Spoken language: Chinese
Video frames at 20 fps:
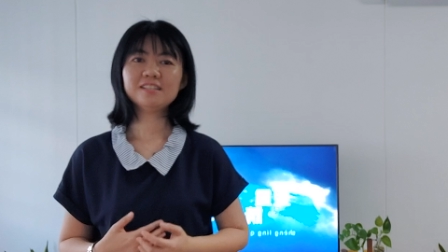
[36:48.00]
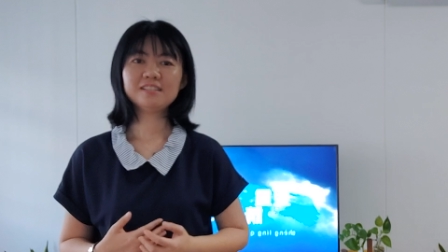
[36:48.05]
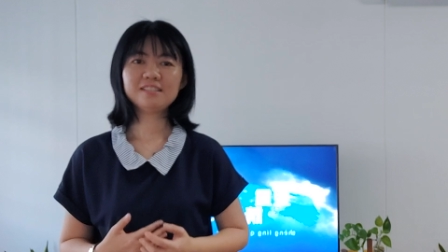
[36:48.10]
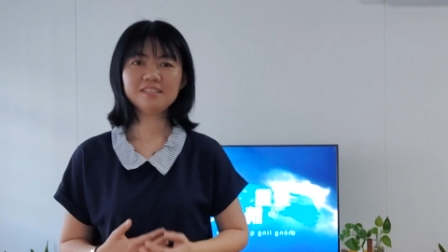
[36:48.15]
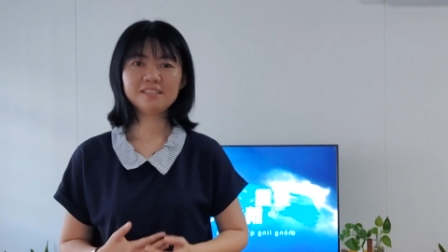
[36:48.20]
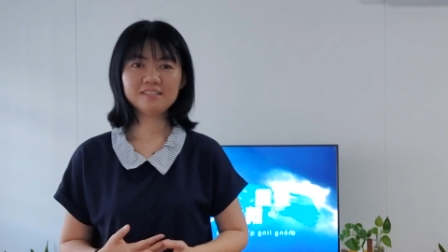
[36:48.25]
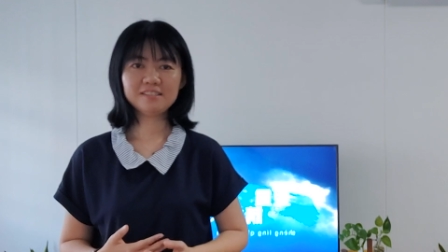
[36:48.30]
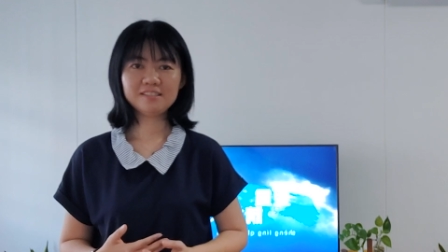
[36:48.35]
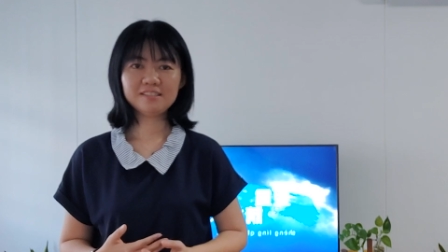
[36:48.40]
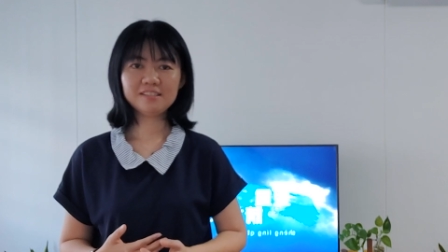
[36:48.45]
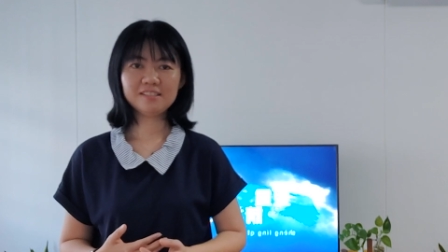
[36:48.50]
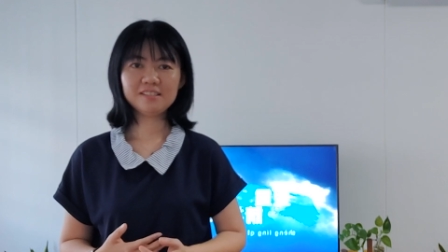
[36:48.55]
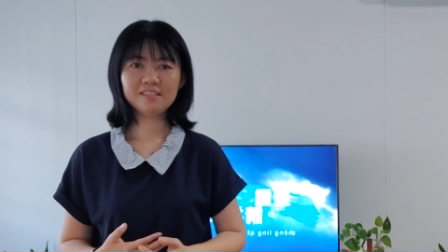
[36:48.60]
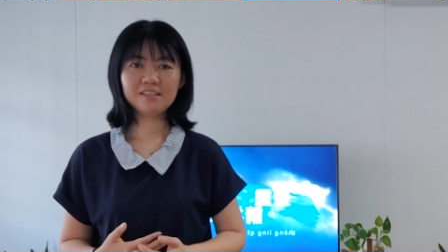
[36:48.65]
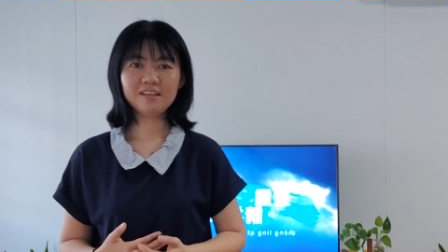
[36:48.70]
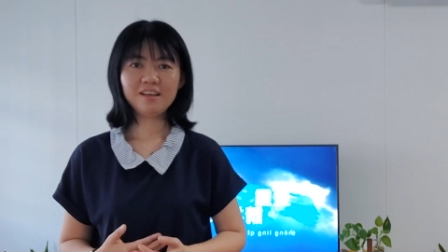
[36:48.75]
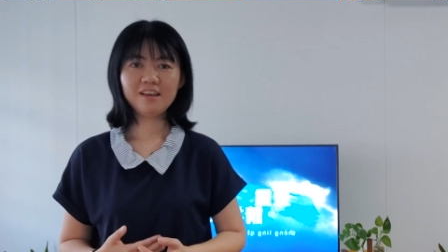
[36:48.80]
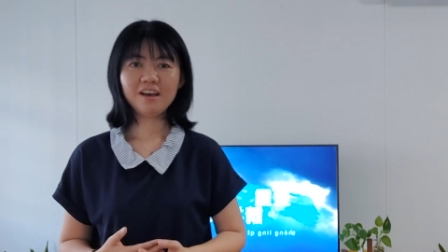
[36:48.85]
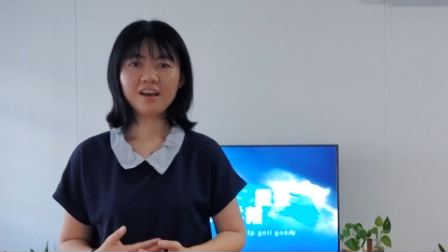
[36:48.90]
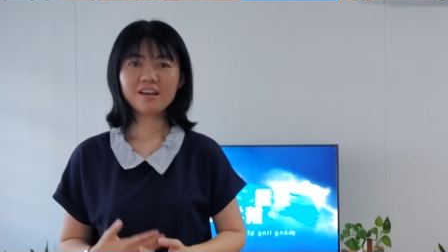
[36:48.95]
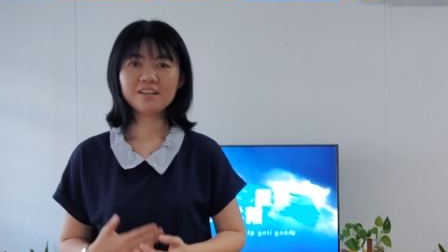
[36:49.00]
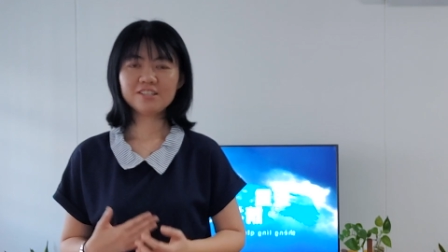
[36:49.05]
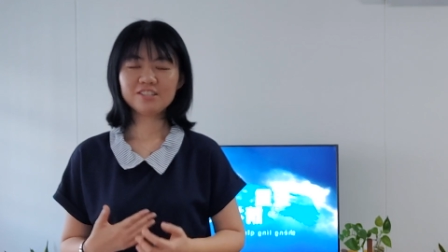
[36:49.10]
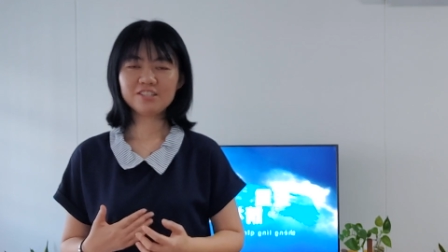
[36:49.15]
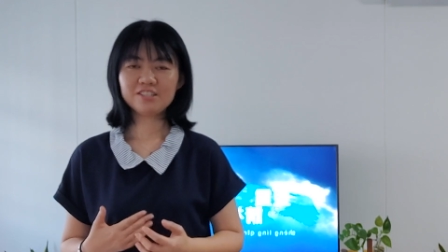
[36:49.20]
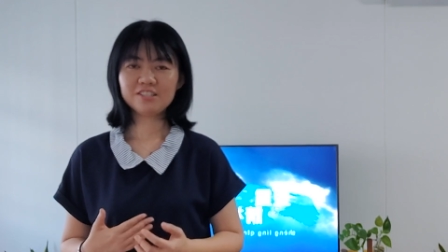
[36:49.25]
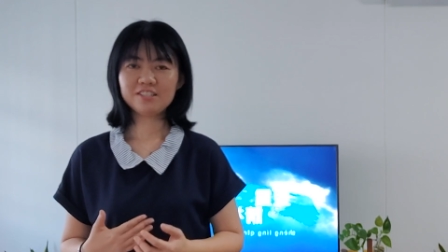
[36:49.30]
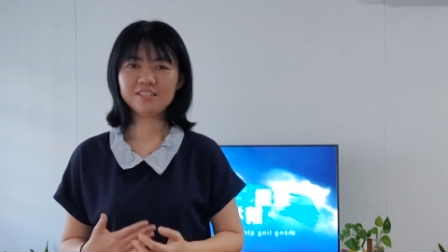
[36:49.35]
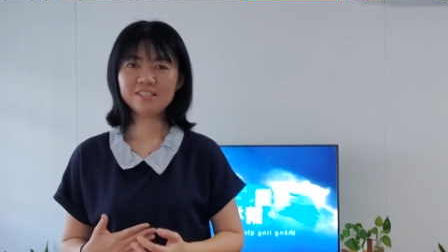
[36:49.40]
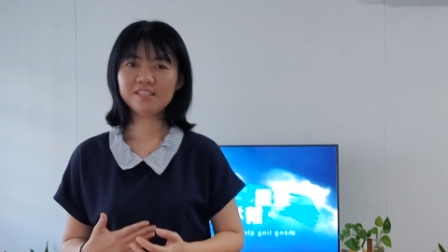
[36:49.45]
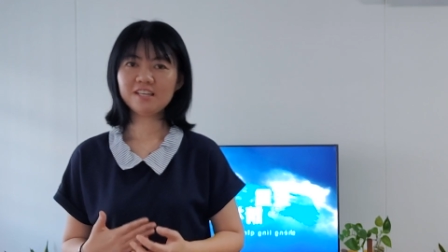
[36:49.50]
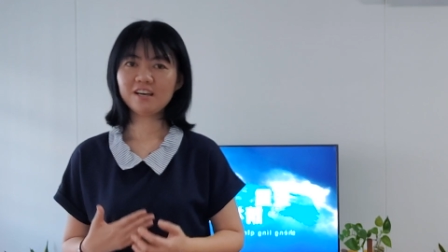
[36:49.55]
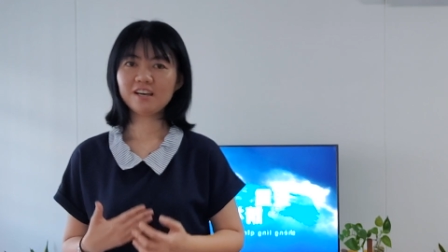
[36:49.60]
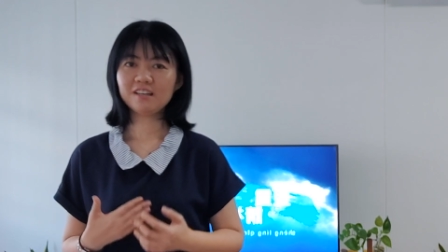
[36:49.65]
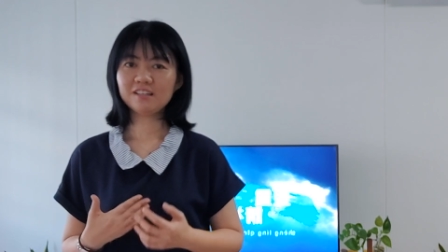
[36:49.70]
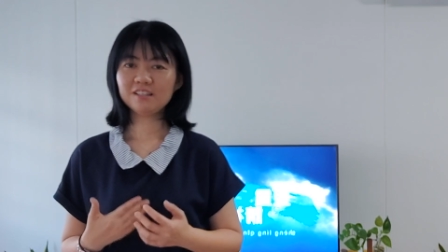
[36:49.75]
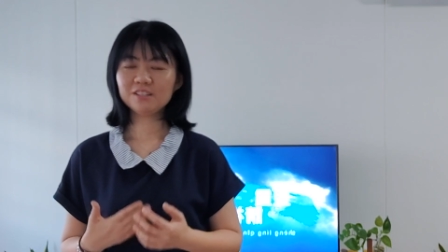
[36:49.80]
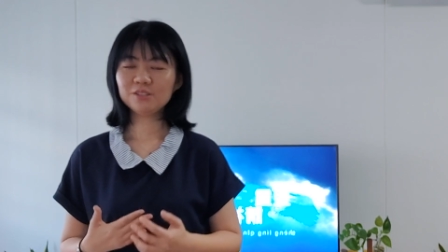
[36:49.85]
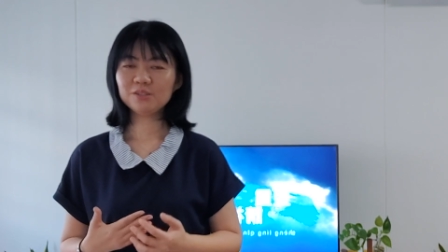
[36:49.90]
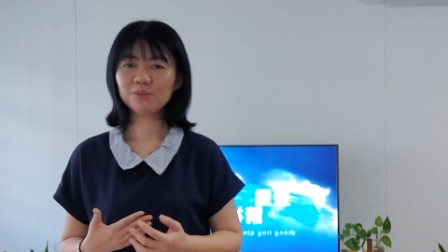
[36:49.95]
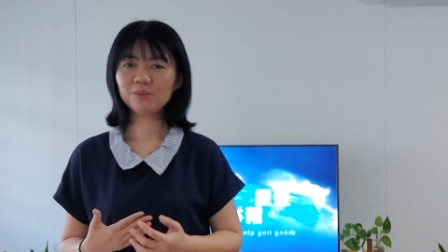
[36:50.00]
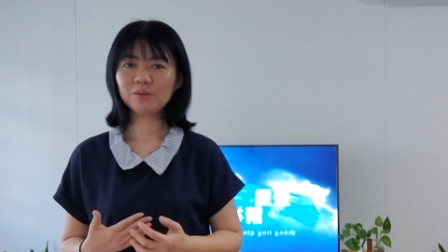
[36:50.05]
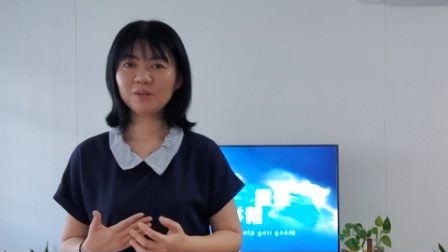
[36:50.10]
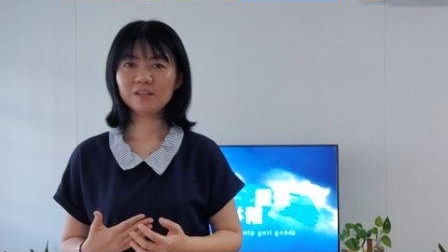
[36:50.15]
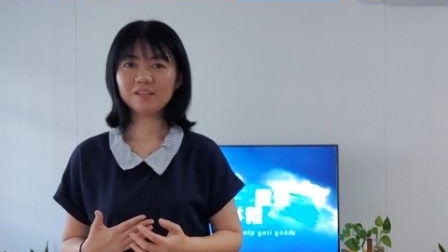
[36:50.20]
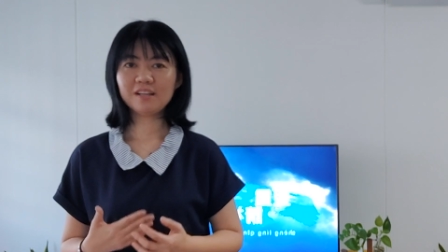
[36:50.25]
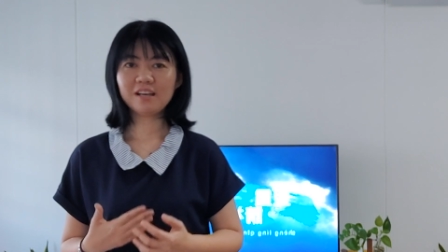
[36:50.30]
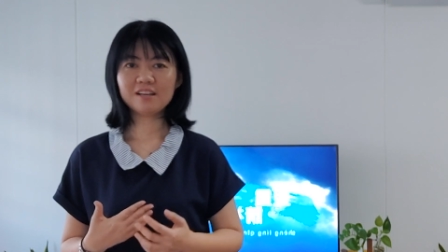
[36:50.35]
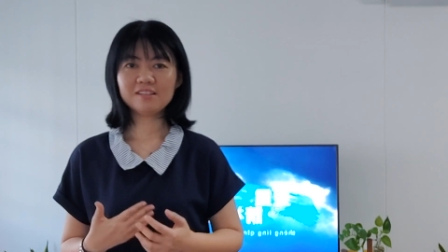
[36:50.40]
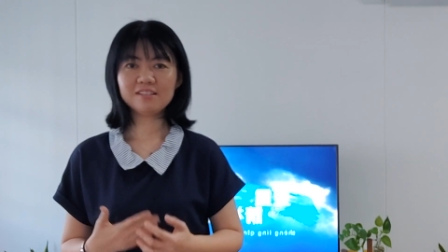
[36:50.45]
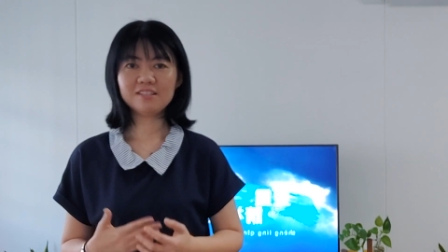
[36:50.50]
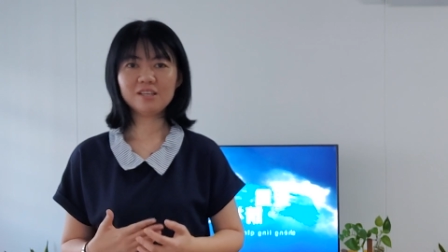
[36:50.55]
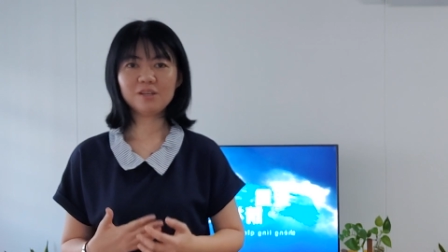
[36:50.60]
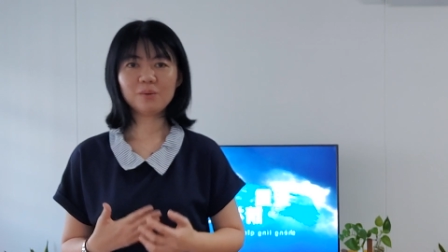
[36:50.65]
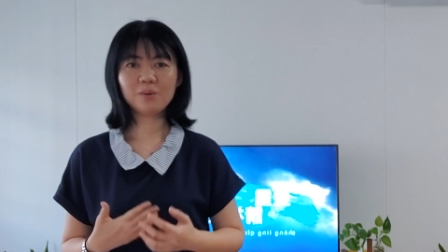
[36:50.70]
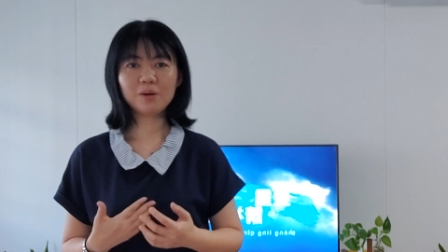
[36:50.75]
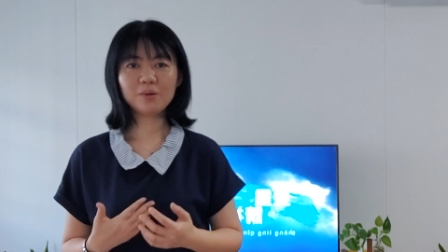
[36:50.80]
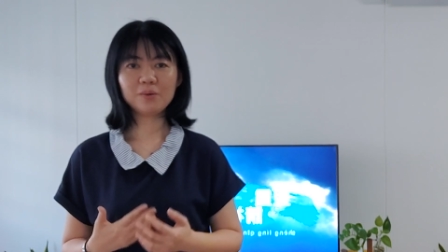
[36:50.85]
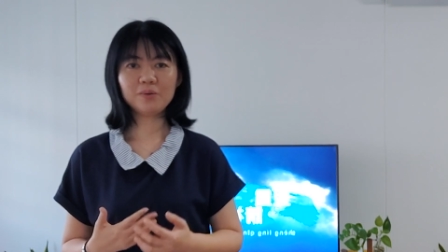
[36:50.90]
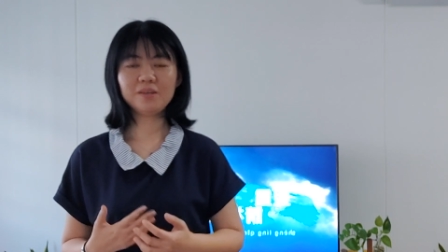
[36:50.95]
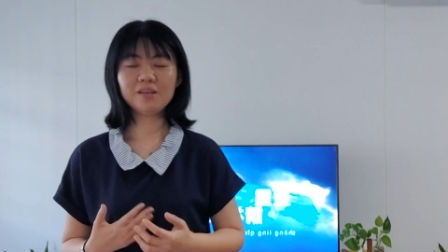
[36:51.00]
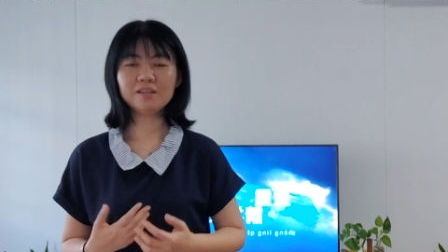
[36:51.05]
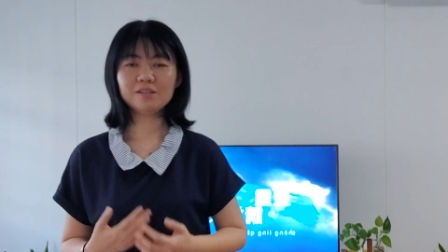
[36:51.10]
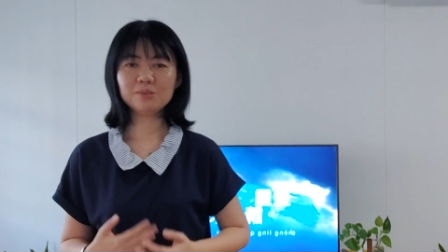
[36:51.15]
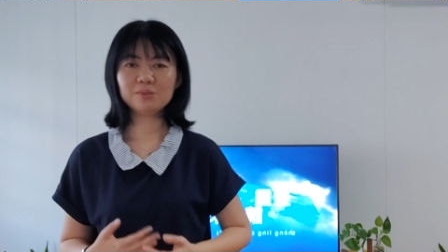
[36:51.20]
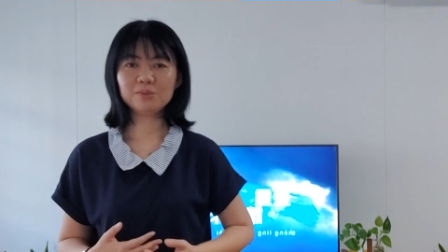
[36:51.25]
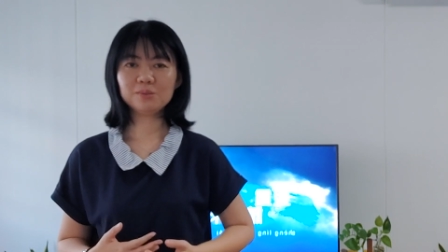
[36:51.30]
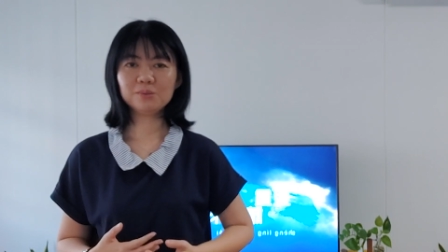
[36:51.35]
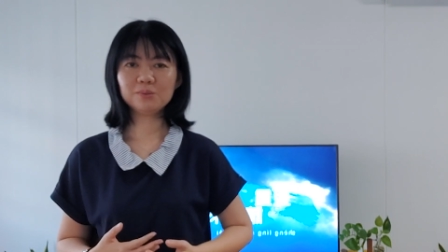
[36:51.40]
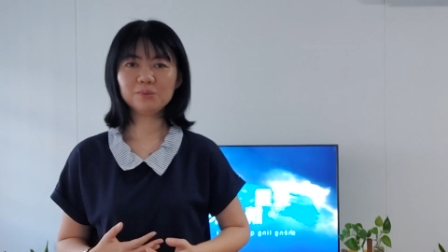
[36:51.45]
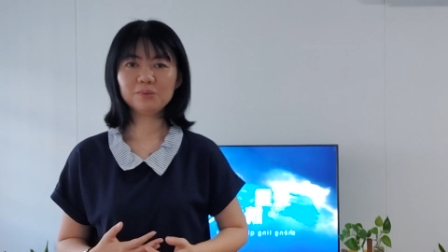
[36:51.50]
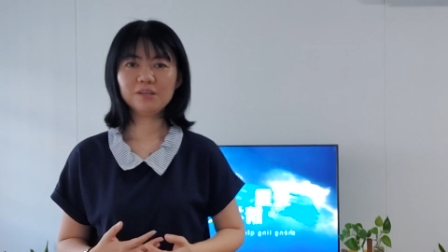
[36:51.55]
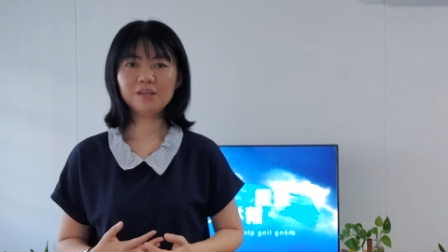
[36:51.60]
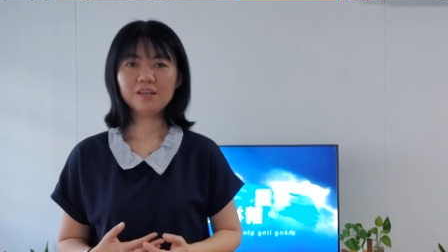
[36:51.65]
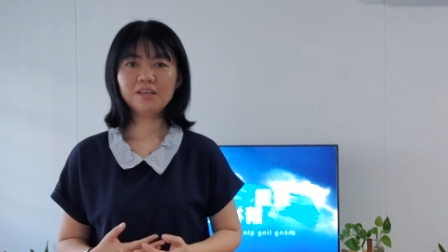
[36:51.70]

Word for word: 的信息，还是你想更多了解关于耶稣，